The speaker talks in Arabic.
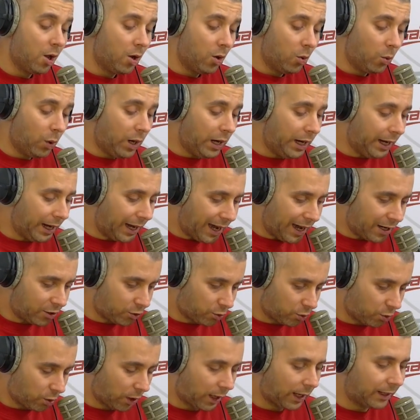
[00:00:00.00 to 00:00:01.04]
واللي
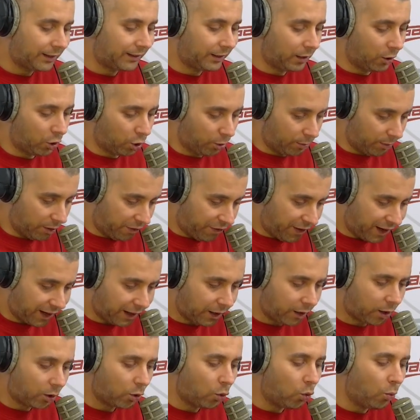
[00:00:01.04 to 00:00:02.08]
عاشوا قتلهم
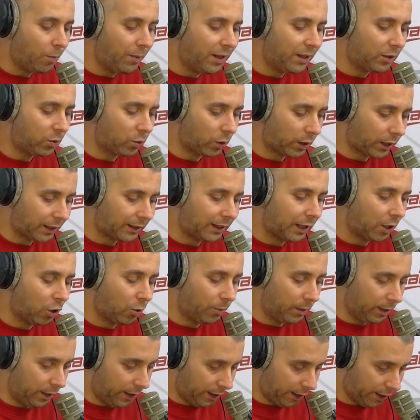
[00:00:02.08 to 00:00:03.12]
الفقر وماتوا كي
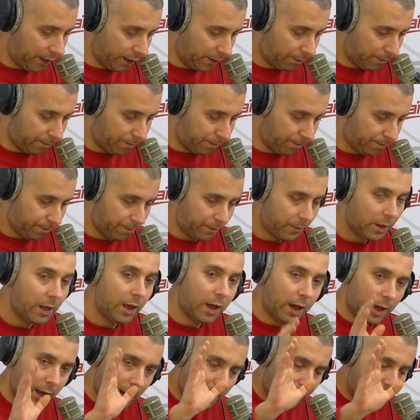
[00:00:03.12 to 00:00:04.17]
قتلهم الإرهاب
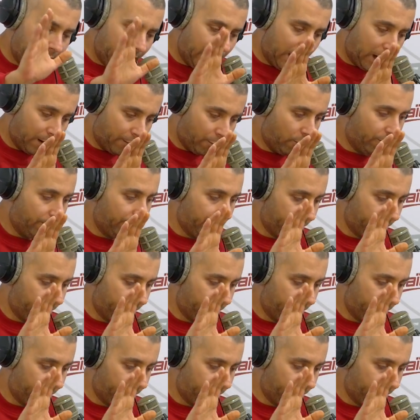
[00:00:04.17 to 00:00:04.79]
الله يرحمهم